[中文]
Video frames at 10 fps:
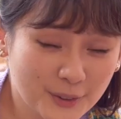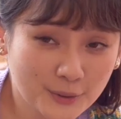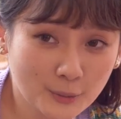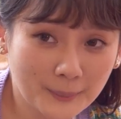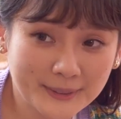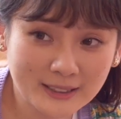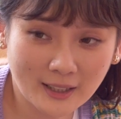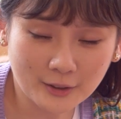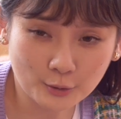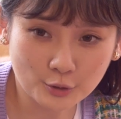因为外面
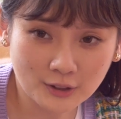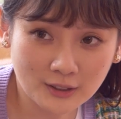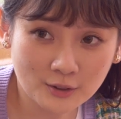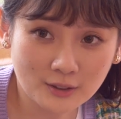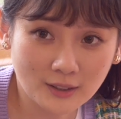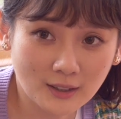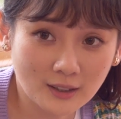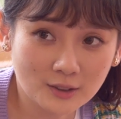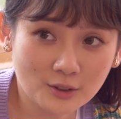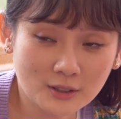下雨，我觉得。
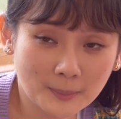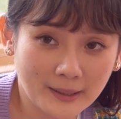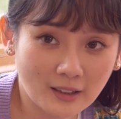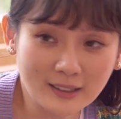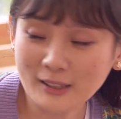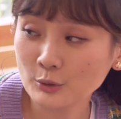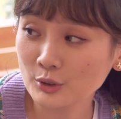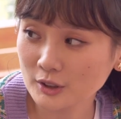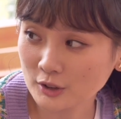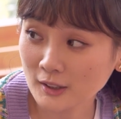就是不要淋雨
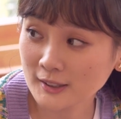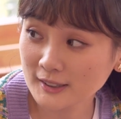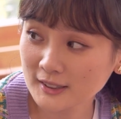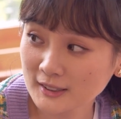的就可以。